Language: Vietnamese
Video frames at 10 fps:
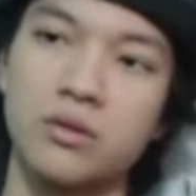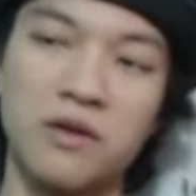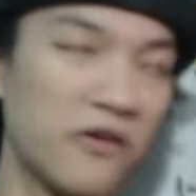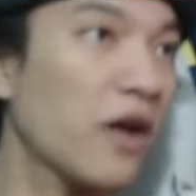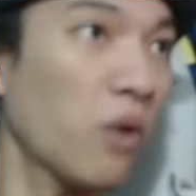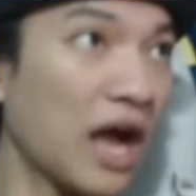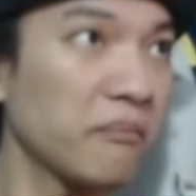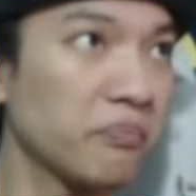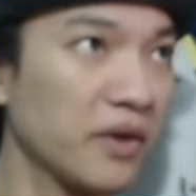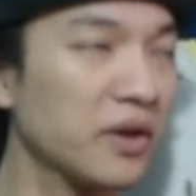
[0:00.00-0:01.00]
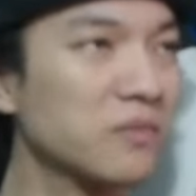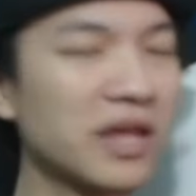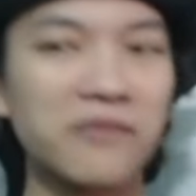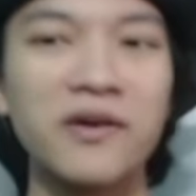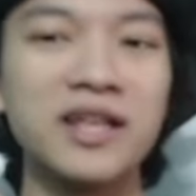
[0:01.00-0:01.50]
Mà phê quá, nó đúng
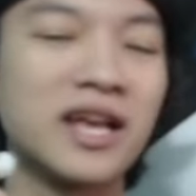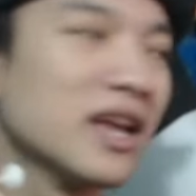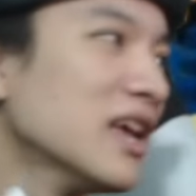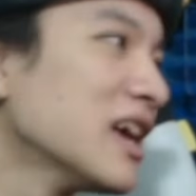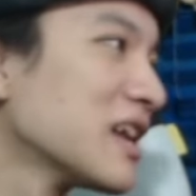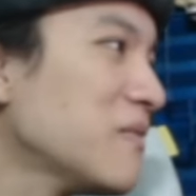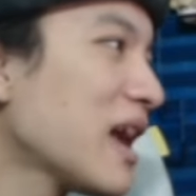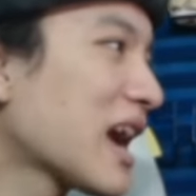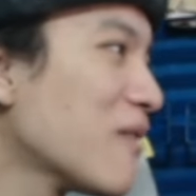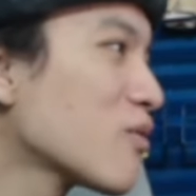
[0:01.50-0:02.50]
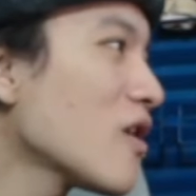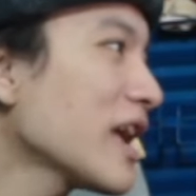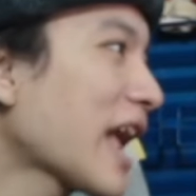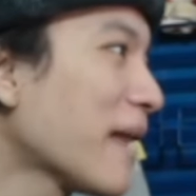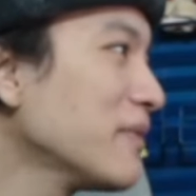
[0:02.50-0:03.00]
thiệt, phê thiệt. Đúng là không có
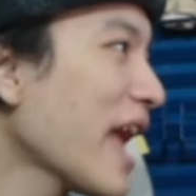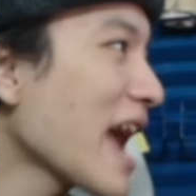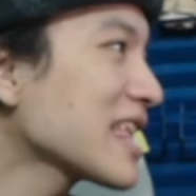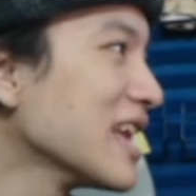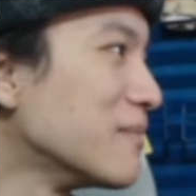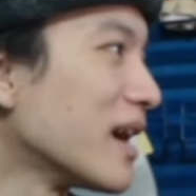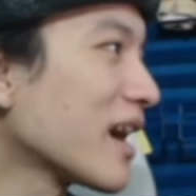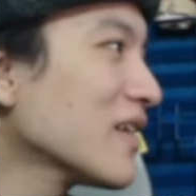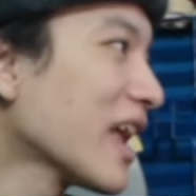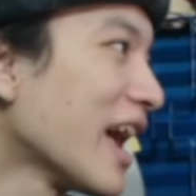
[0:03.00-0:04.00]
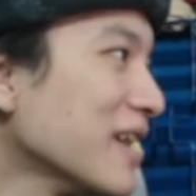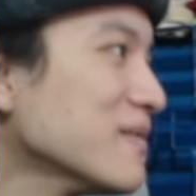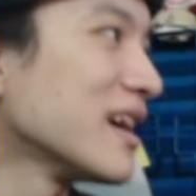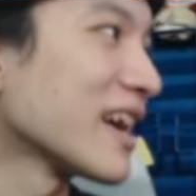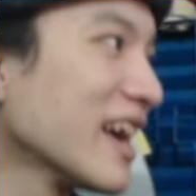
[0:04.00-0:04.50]
cái cảm giác gì mà có thể
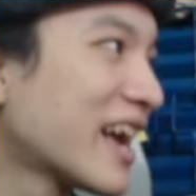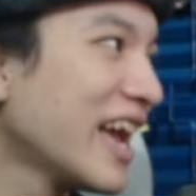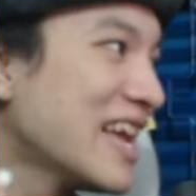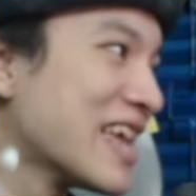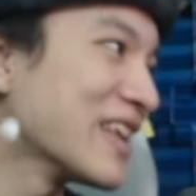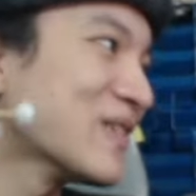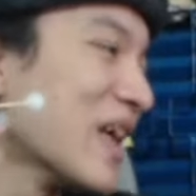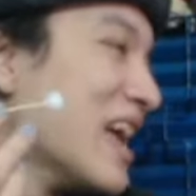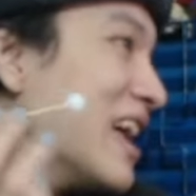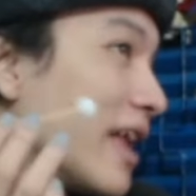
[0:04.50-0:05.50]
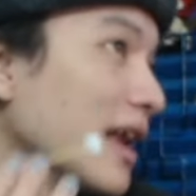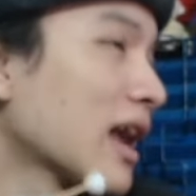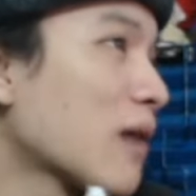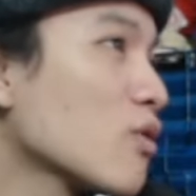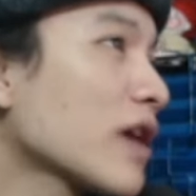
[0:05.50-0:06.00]
mà khiến thiệt
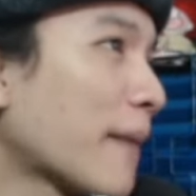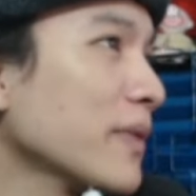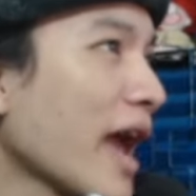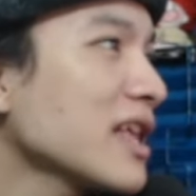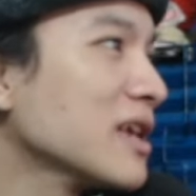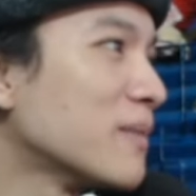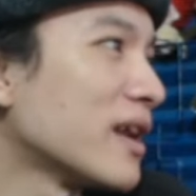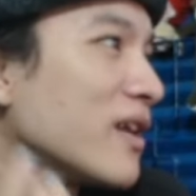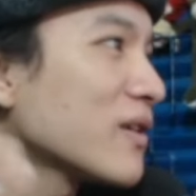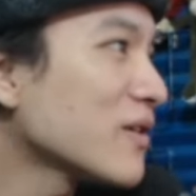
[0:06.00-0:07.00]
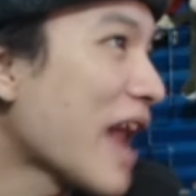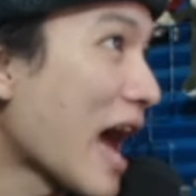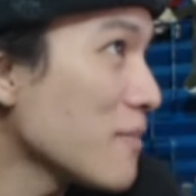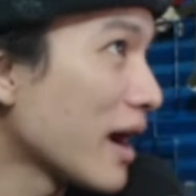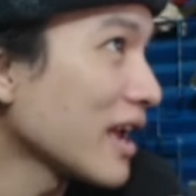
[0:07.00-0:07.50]
là không có cảm giác gì mà nó
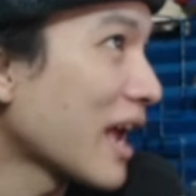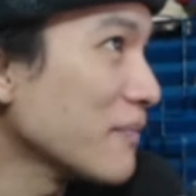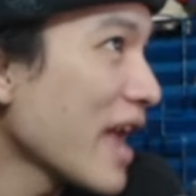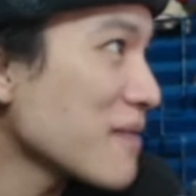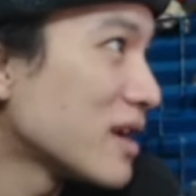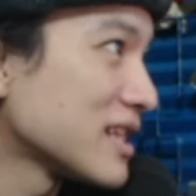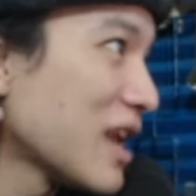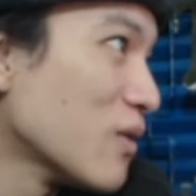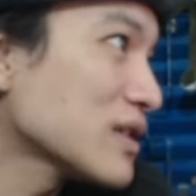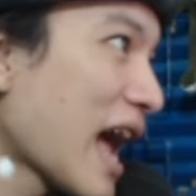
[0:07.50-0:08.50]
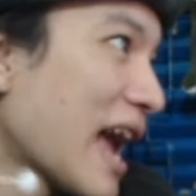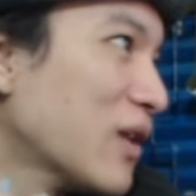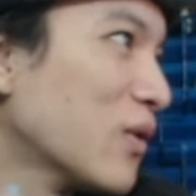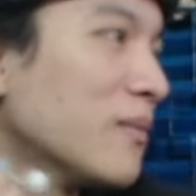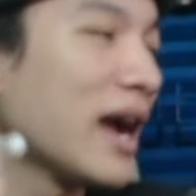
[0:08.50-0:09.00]
đã bằng cái cảm giác mà xe lỗ tai
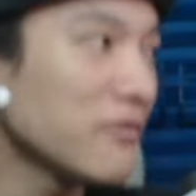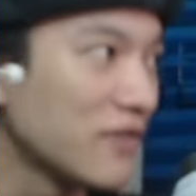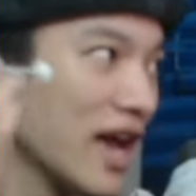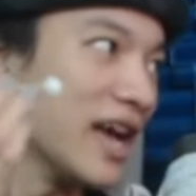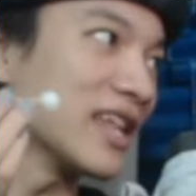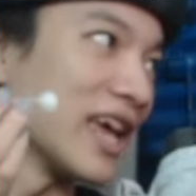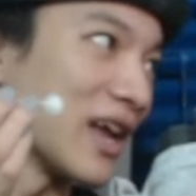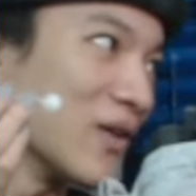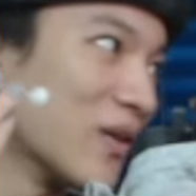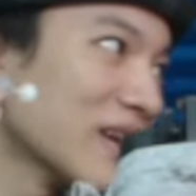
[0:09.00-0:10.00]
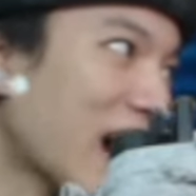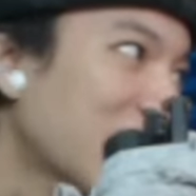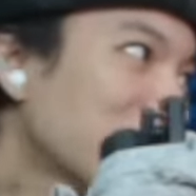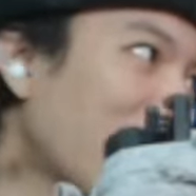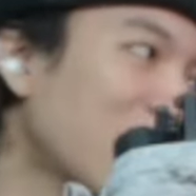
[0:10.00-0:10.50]
luôn á má. Phê thiệt luôn á, đỡ
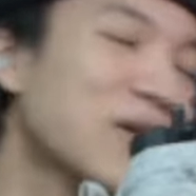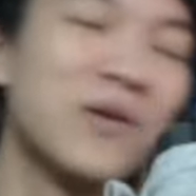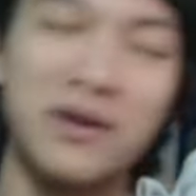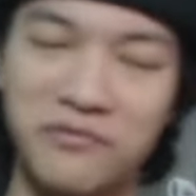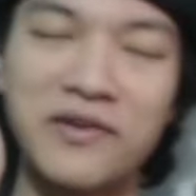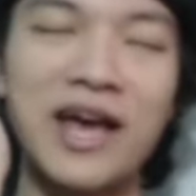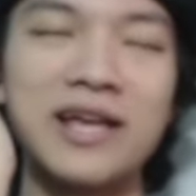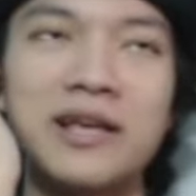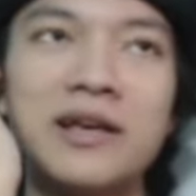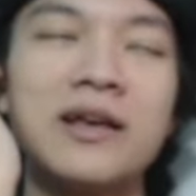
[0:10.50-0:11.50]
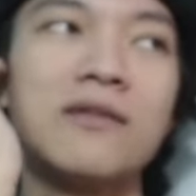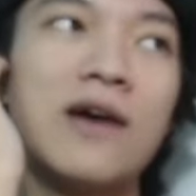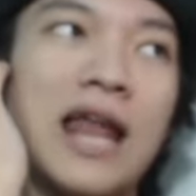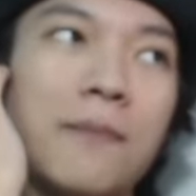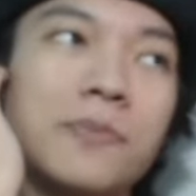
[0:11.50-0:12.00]
không nổi luôn á. Phê,
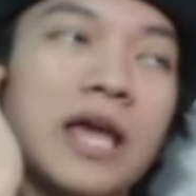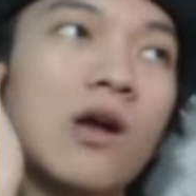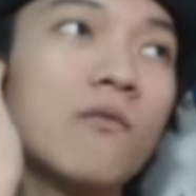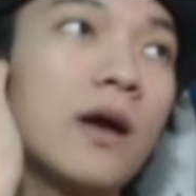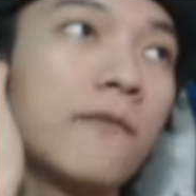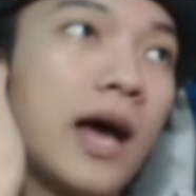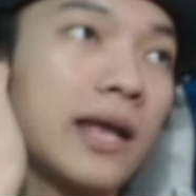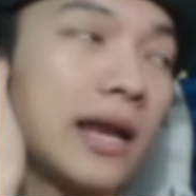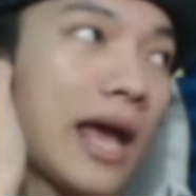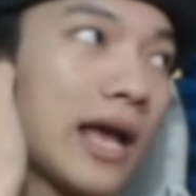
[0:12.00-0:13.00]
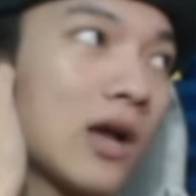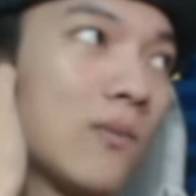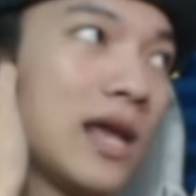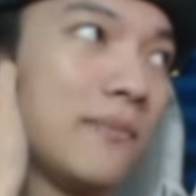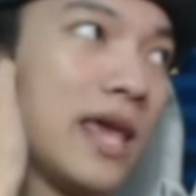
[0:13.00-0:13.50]
phê lắm, cái cũng phê vậy nè, cái
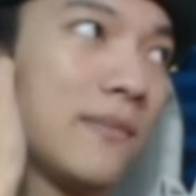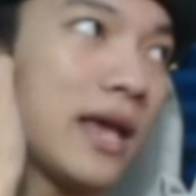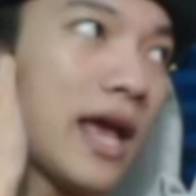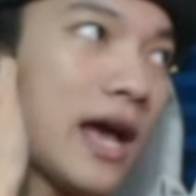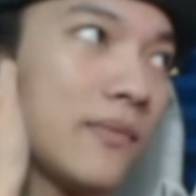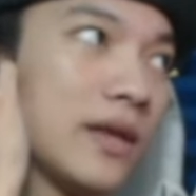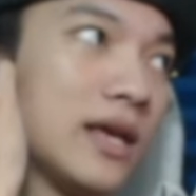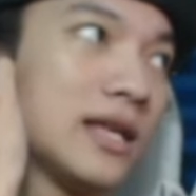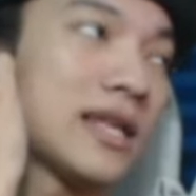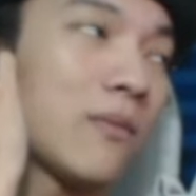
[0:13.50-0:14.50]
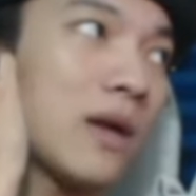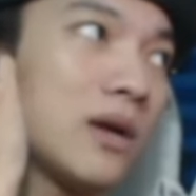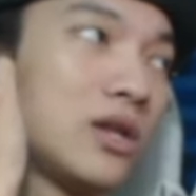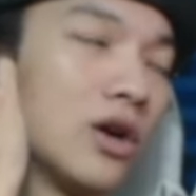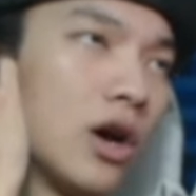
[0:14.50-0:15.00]
cũng liêm diêm vậy nè. Xong cái mình